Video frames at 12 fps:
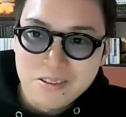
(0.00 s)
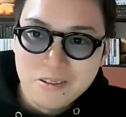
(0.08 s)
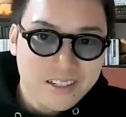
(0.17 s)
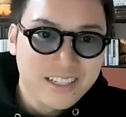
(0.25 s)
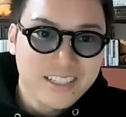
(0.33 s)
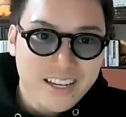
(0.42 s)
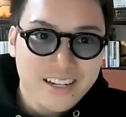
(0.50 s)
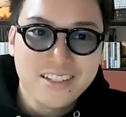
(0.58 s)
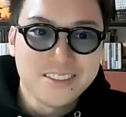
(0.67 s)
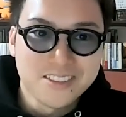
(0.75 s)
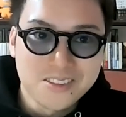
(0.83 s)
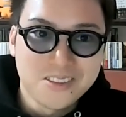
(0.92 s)
これは鍛え
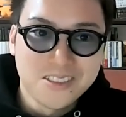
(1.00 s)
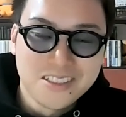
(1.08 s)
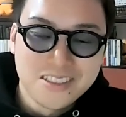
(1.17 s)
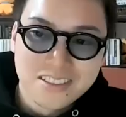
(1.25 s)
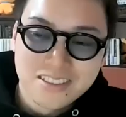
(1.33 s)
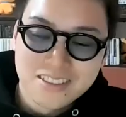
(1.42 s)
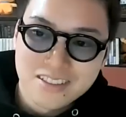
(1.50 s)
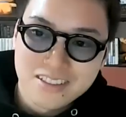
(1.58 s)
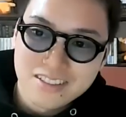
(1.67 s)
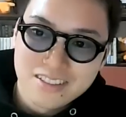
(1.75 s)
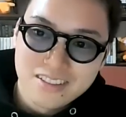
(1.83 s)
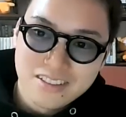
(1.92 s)
られるでしょ。
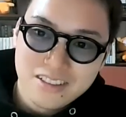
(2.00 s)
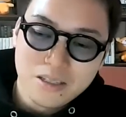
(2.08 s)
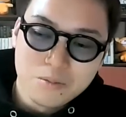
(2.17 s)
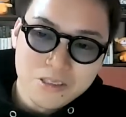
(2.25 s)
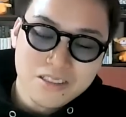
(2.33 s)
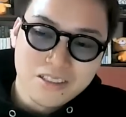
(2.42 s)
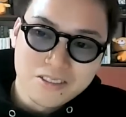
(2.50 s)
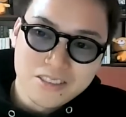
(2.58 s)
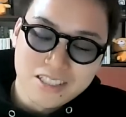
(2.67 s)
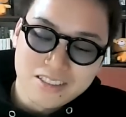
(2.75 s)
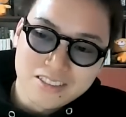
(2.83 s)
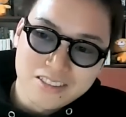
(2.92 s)
なんか僕が
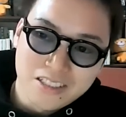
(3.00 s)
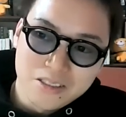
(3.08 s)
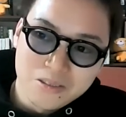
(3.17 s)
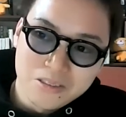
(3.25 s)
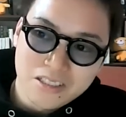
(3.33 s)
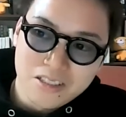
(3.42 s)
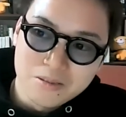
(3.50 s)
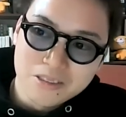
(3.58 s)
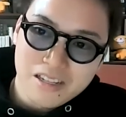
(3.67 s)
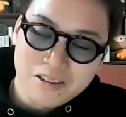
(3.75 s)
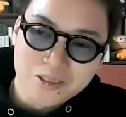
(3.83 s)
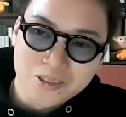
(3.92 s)
5時脱字とかにうるさいの
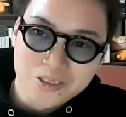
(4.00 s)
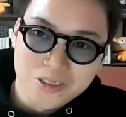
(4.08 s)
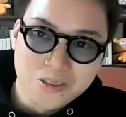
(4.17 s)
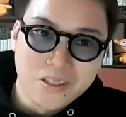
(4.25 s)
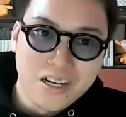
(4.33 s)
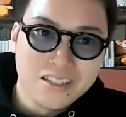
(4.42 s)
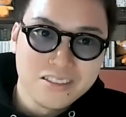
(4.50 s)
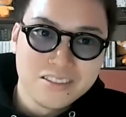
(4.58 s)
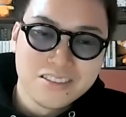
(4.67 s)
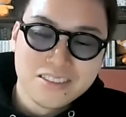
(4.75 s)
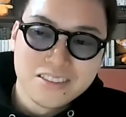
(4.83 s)
も結構そういうところある。